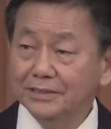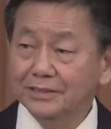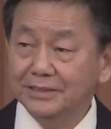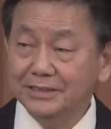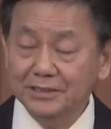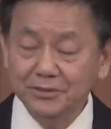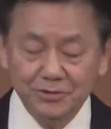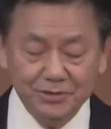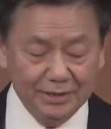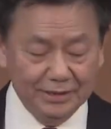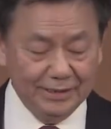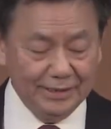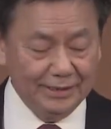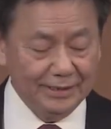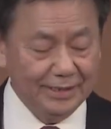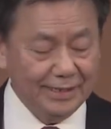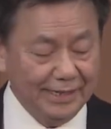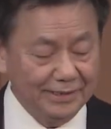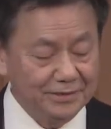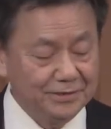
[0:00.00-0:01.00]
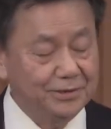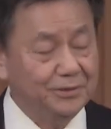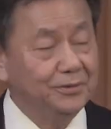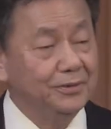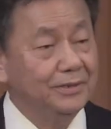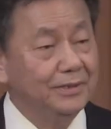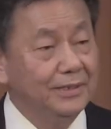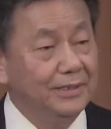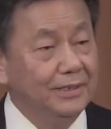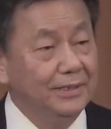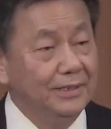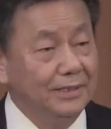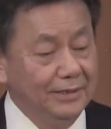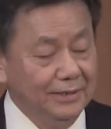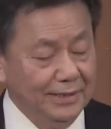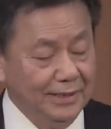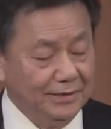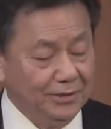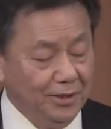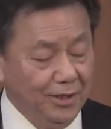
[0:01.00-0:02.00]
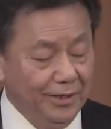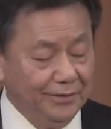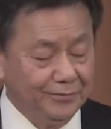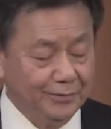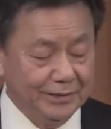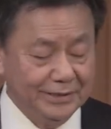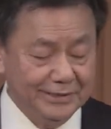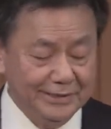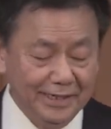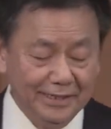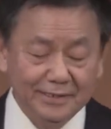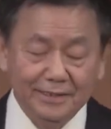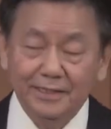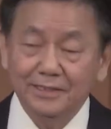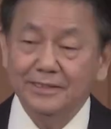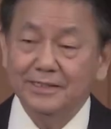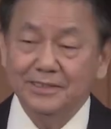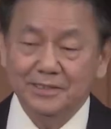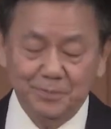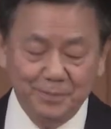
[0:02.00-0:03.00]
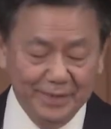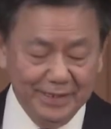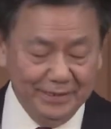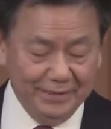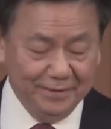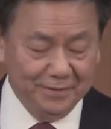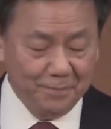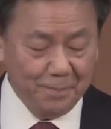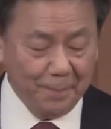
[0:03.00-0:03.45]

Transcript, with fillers: 次竞选他的感受，他说：“I was sad and dismay